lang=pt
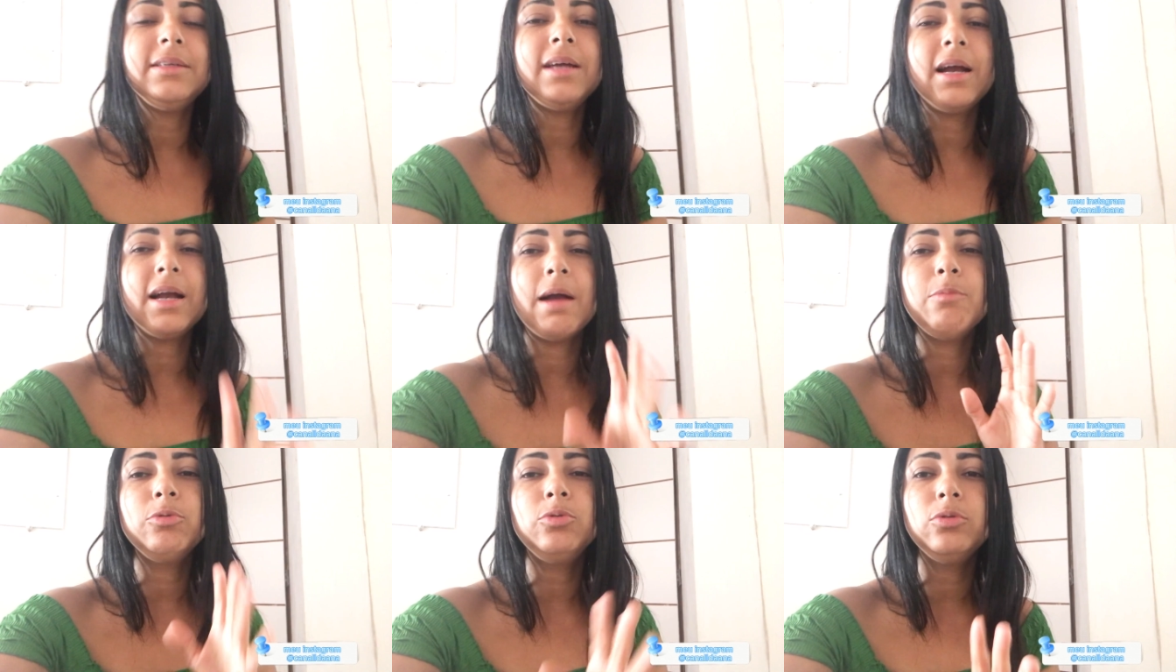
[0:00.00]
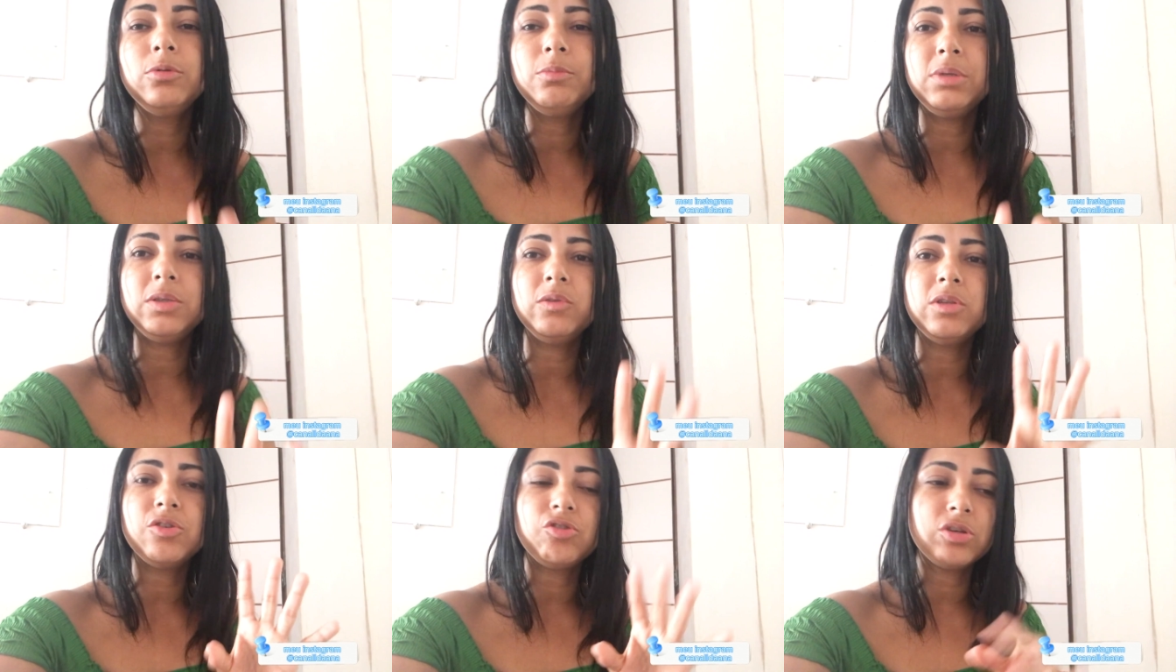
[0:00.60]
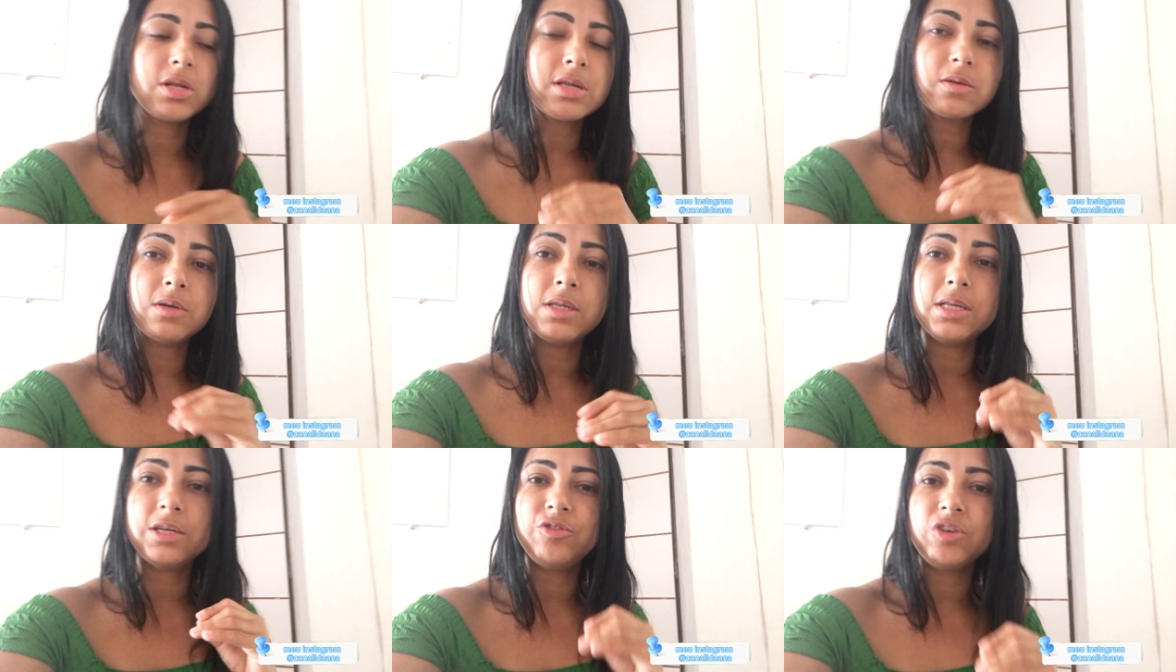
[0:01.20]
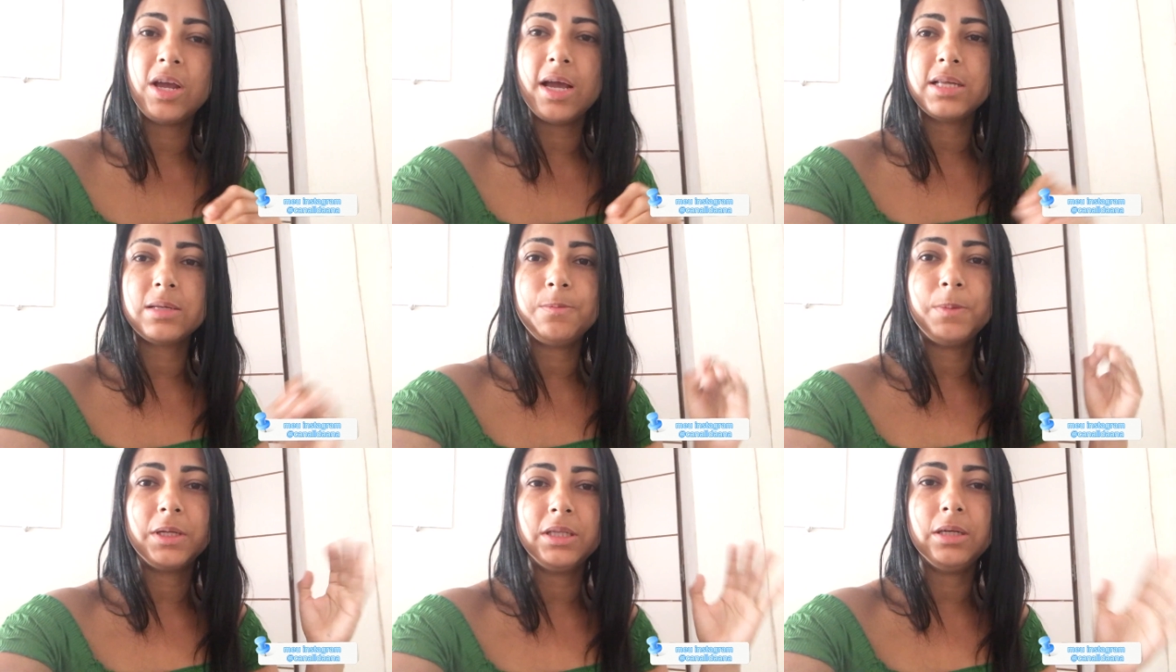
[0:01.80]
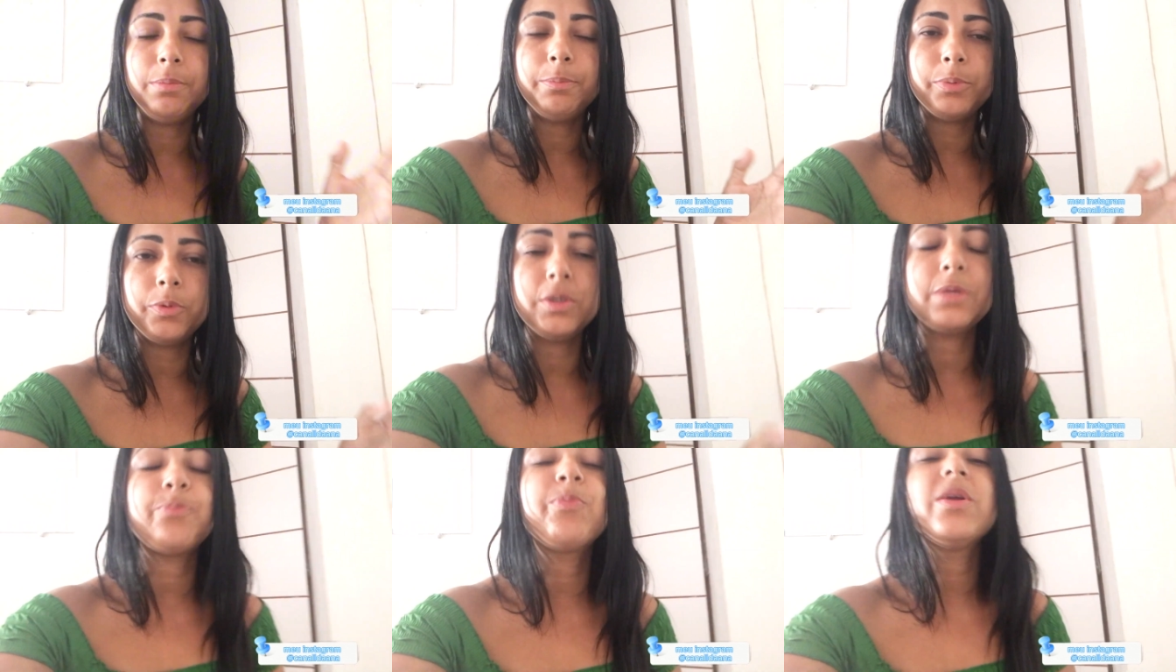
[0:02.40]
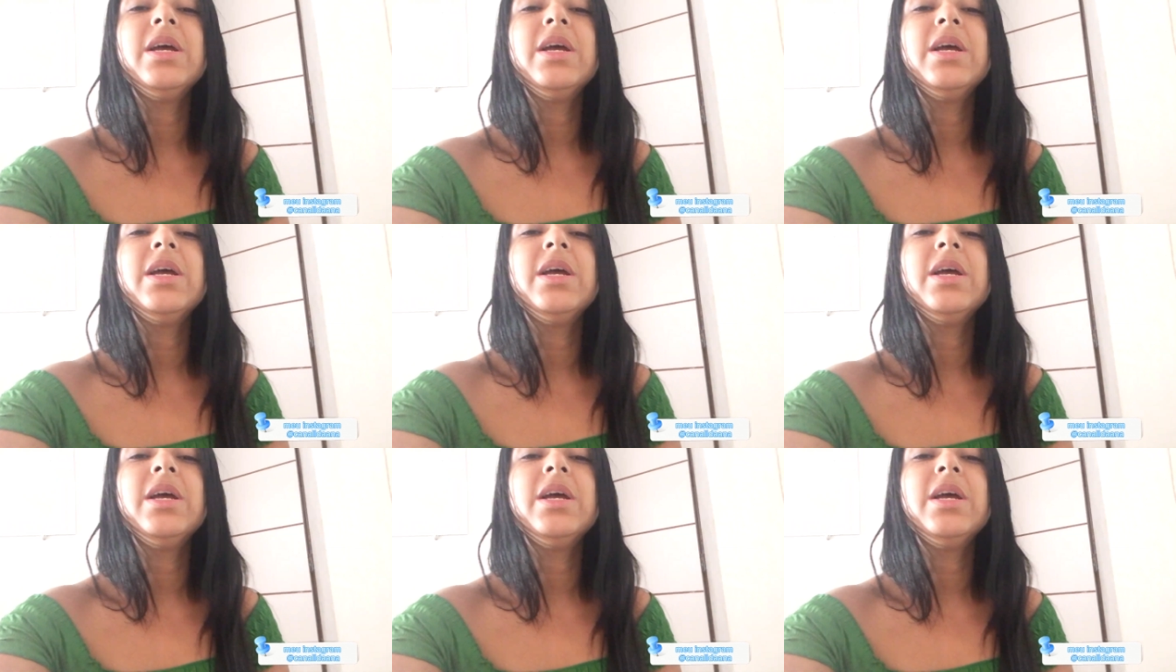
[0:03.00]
E acabo dormindo e deixando as coisinhas de casa para depois.